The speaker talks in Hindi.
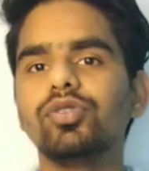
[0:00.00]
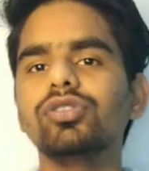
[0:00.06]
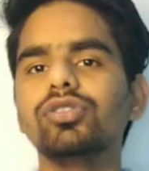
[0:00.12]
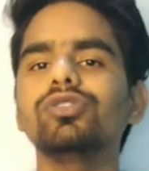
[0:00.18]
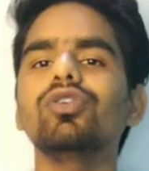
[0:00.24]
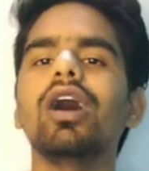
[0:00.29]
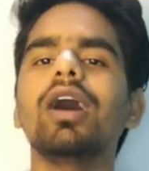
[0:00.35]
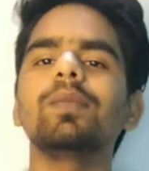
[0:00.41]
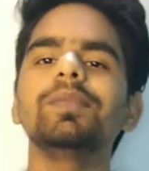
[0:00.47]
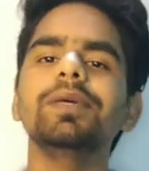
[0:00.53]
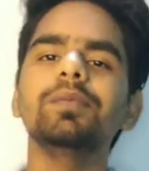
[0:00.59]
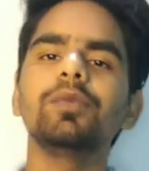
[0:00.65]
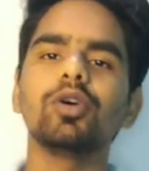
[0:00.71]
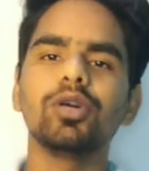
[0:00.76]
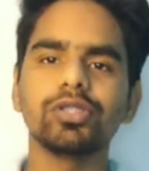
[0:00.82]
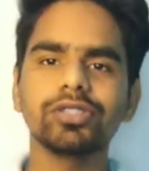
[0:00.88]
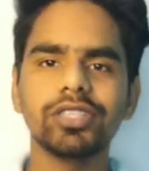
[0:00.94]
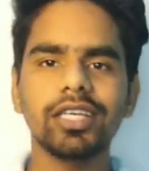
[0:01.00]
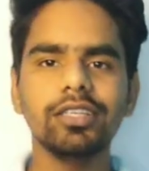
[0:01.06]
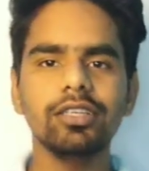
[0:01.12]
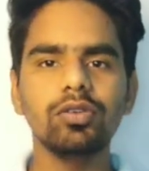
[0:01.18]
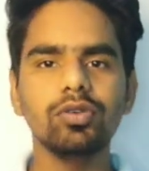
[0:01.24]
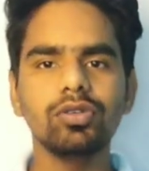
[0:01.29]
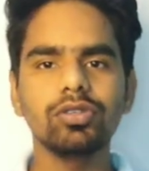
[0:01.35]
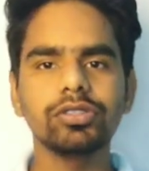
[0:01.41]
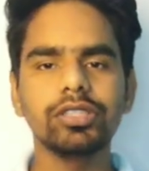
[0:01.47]
दोस्तों आपने बहुत सारे
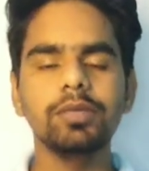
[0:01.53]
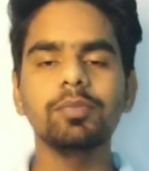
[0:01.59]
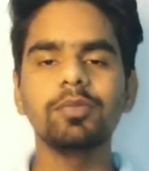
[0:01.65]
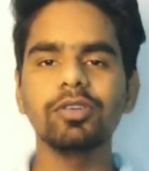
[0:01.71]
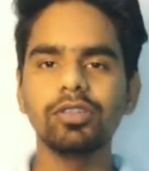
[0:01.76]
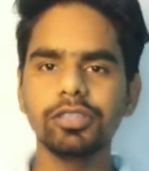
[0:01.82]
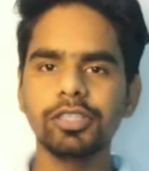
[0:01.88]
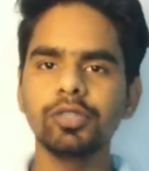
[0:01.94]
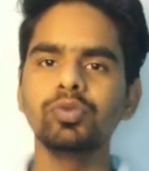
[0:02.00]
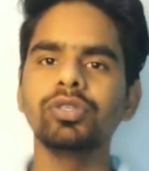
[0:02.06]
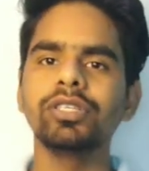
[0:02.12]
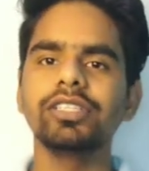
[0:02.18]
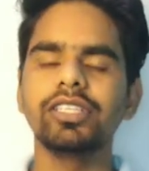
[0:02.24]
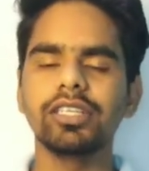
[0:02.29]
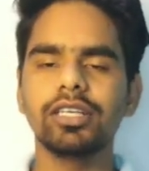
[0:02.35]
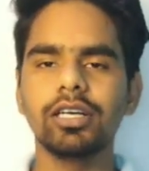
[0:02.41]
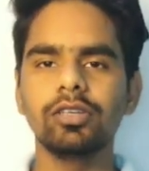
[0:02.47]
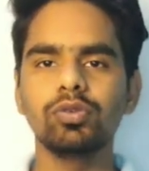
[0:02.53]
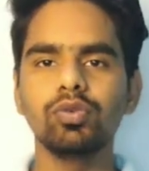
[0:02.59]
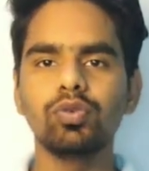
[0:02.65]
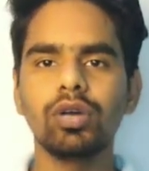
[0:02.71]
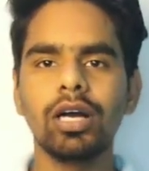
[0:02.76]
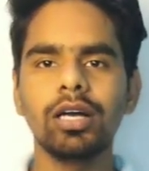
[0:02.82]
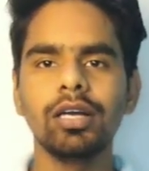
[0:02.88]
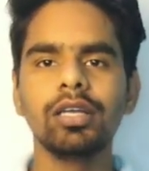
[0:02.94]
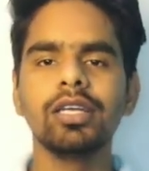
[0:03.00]
लोगों से बोलते हुए देखा
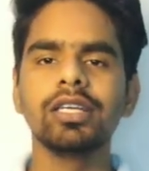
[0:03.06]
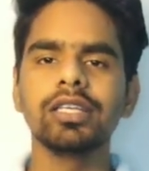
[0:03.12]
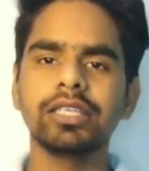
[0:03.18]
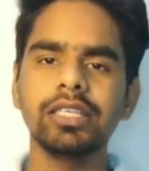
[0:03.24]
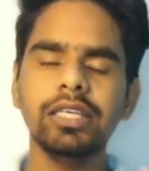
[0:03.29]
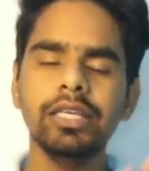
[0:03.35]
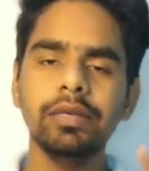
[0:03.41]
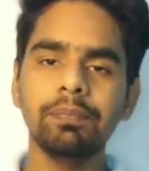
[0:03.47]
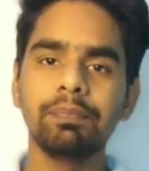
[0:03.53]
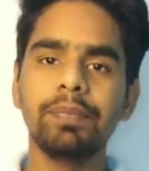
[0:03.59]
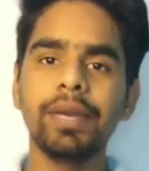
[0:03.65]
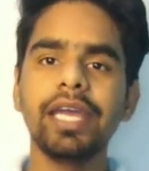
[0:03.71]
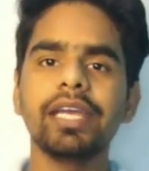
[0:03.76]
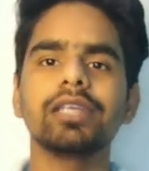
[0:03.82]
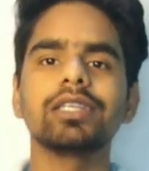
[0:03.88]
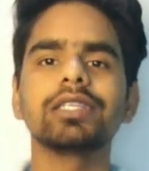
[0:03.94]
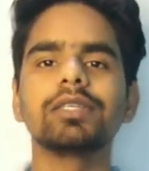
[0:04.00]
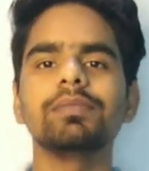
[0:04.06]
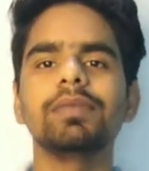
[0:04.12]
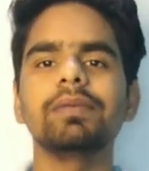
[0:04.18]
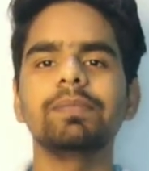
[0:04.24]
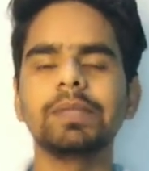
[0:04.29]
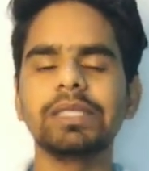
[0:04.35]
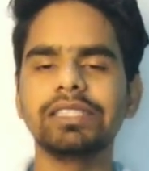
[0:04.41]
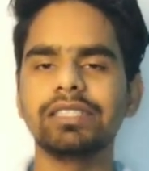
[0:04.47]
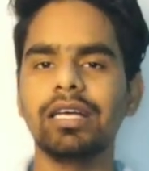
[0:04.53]
होगा कि बैंक में
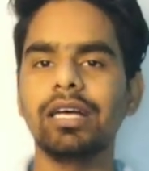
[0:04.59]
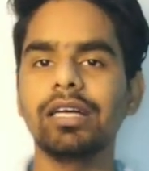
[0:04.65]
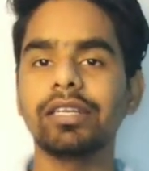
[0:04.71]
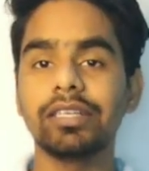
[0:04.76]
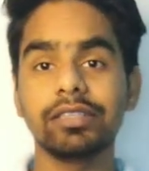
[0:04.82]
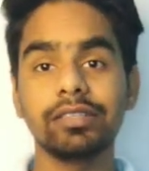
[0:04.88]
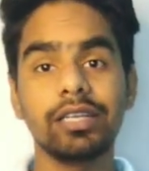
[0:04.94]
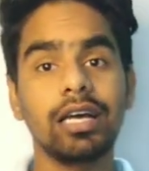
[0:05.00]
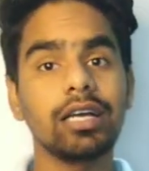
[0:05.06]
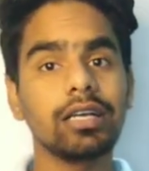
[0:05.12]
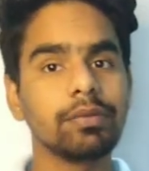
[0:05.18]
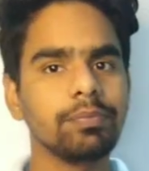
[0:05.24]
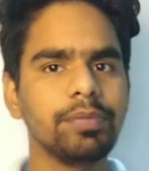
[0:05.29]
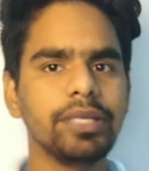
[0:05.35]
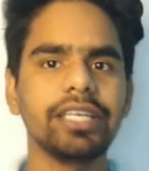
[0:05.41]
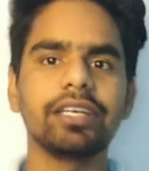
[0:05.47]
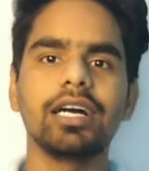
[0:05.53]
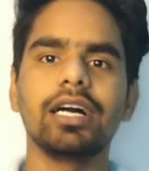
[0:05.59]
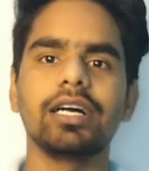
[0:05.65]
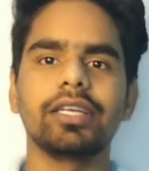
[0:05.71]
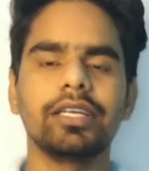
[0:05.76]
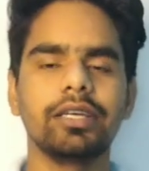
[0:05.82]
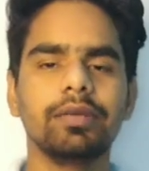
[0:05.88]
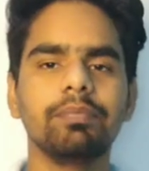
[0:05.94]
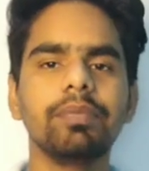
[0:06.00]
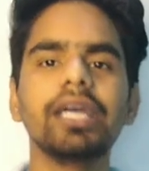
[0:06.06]
पैसा रखना बेकार
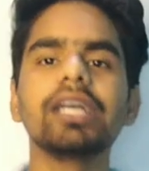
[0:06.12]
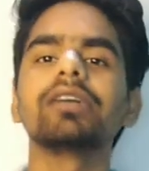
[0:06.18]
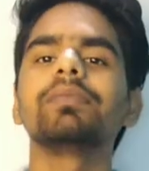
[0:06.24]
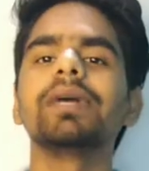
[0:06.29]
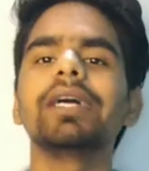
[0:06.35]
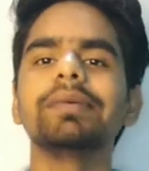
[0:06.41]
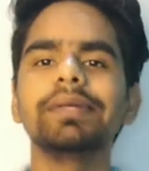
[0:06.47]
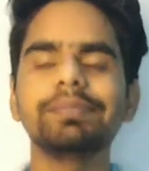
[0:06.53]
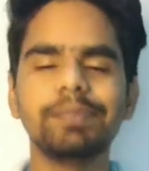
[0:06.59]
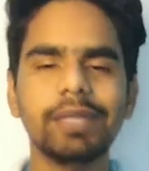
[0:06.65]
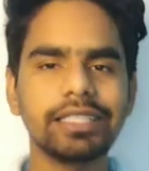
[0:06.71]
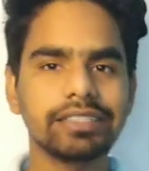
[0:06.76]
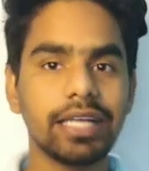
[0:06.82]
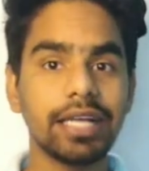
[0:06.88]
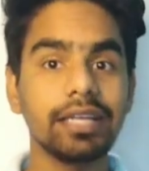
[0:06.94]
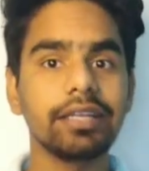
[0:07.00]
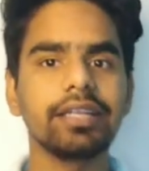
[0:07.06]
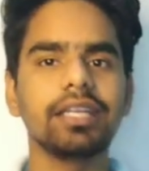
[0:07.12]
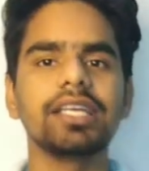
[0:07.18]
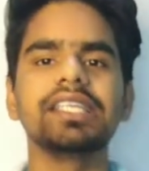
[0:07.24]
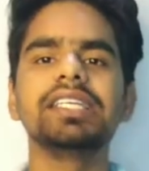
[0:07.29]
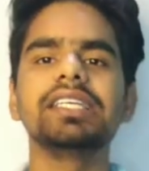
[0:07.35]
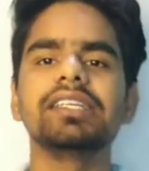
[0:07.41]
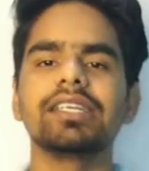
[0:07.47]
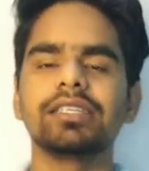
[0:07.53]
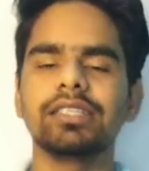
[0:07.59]
है बैंक में हमें पैसा
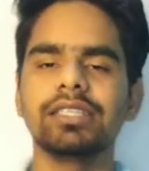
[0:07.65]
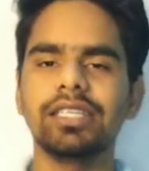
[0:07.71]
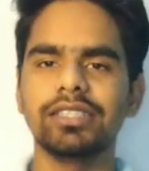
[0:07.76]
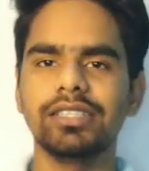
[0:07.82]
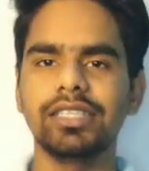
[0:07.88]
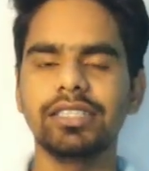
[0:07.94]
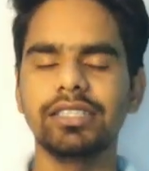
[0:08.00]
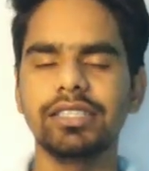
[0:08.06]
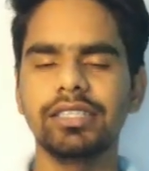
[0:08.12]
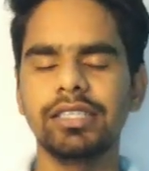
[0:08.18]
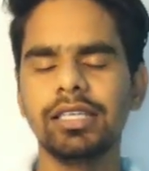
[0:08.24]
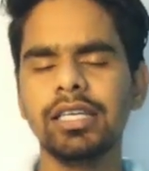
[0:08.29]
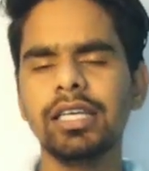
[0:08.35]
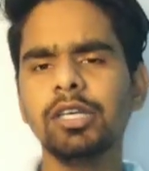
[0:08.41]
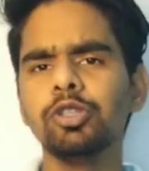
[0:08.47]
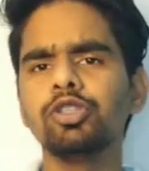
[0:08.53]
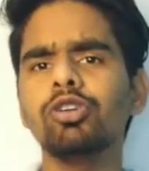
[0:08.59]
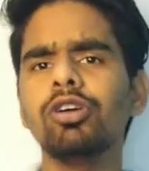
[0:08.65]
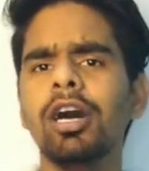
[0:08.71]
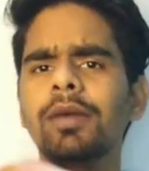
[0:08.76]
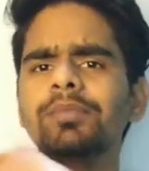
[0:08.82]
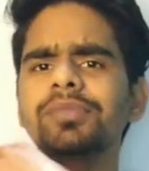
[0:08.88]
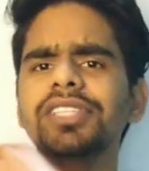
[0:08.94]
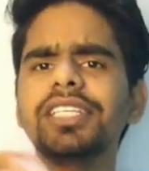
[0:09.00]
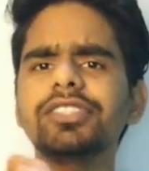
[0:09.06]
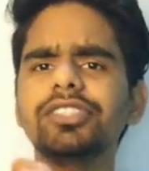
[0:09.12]
नहीं रखना चाहिए तो
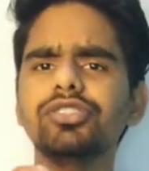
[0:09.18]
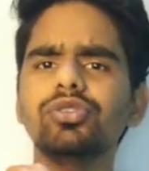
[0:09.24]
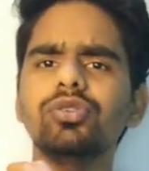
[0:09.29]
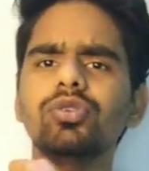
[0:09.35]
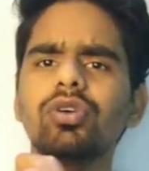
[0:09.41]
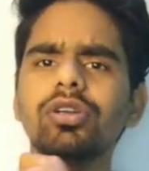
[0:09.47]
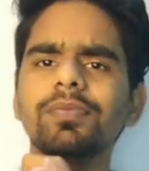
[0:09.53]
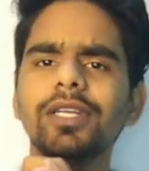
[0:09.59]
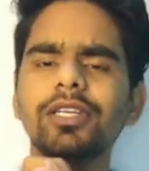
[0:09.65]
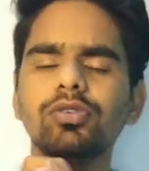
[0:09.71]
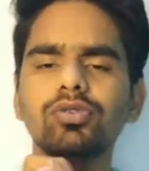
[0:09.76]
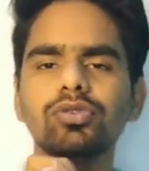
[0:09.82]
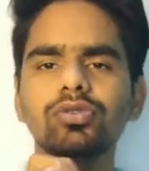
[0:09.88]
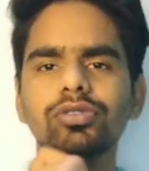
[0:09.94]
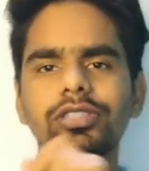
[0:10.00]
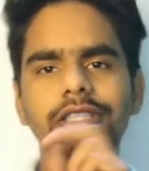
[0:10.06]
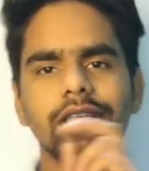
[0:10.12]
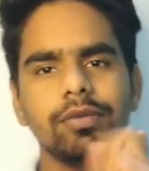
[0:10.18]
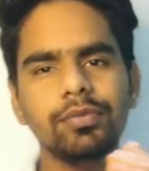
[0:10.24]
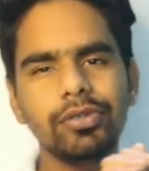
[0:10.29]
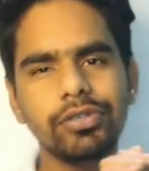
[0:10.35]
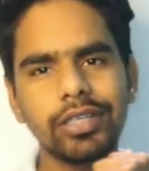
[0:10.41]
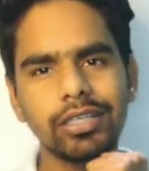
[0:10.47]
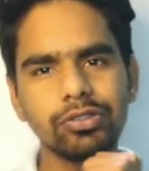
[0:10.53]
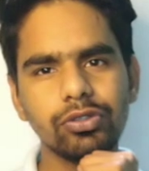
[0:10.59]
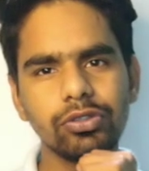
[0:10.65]
हम जैसे जो नॉर्मल लोग होते हैं ना वो
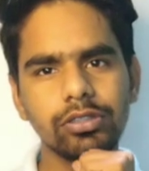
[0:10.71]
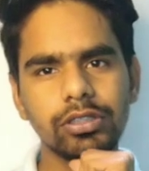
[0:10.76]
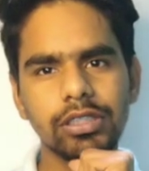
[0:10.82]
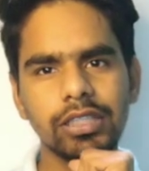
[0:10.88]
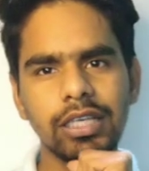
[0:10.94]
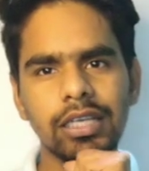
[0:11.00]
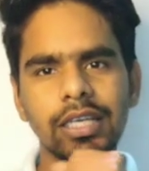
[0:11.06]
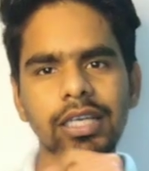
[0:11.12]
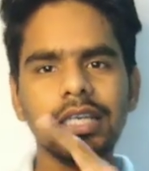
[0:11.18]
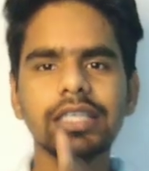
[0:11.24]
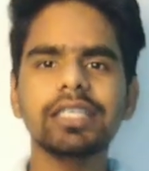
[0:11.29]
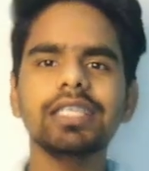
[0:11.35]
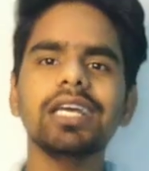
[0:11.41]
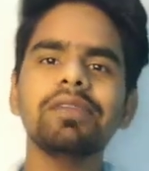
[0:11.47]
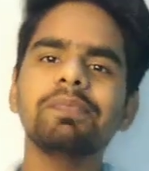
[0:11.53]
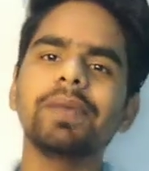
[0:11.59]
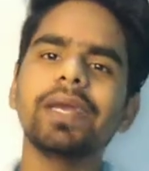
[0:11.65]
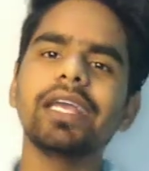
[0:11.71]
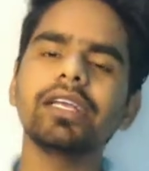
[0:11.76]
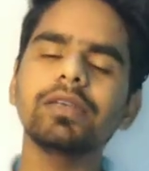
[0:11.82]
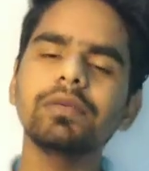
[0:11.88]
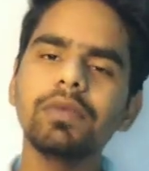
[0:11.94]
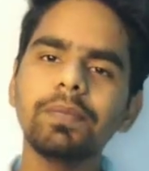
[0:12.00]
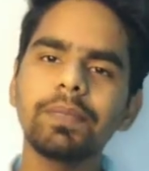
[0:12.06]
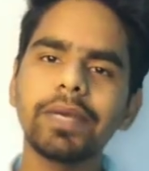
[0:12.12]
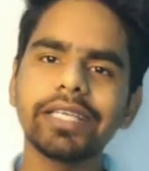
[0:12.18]
क्या सोचते हैं कि यार बैंक
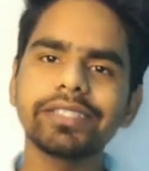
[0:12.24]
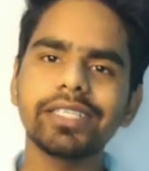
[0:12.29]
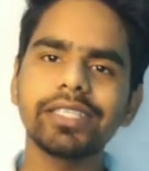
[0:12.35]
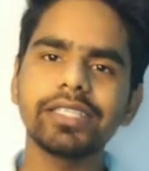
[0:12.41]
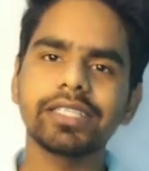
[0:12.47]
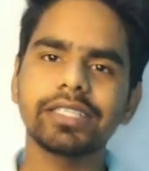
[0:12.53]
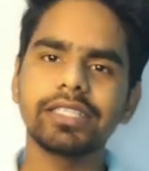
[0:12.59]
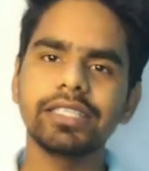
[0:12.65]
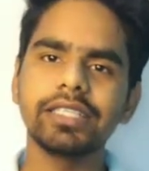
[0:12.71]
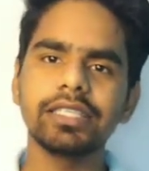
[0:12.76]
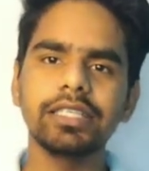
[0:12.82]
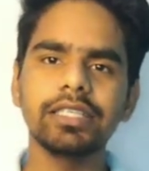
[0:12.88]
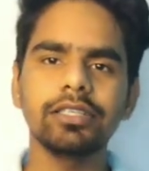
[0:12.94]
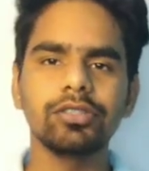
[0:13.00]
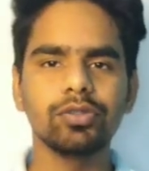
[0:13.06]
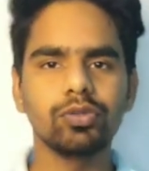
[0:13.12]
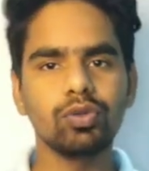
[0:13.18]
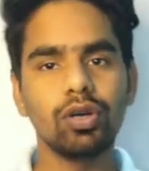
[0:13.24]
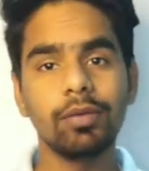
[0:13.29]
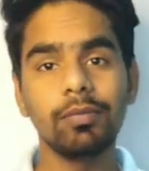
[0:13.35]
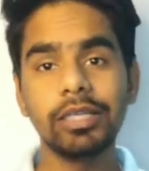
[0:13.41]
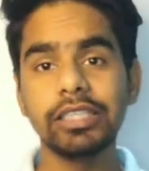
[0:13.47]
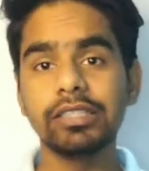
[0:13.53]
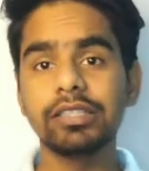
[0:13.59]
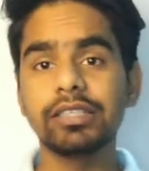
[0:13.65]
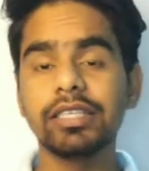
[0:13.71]
में पैसा रखेंगे तो
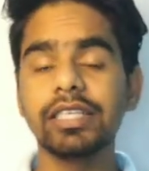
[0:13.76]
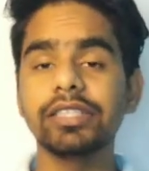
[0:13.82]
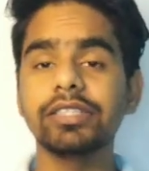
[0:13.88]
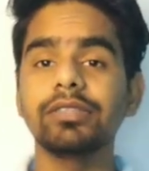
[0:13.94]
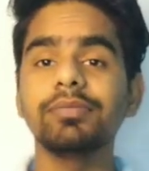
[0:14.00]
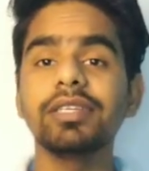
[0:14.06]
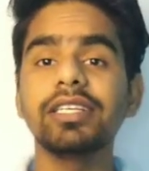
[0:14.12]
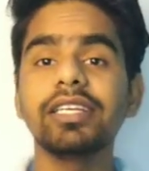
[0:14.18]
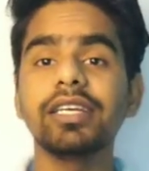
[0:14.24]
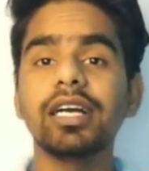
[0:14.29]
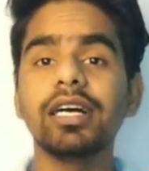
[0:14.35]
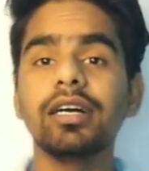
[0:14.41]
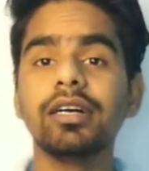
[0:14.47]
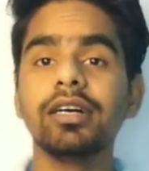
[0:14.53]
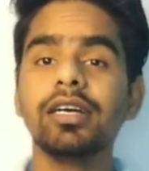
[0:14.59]
हमें इंटरेस्ट मिलेगा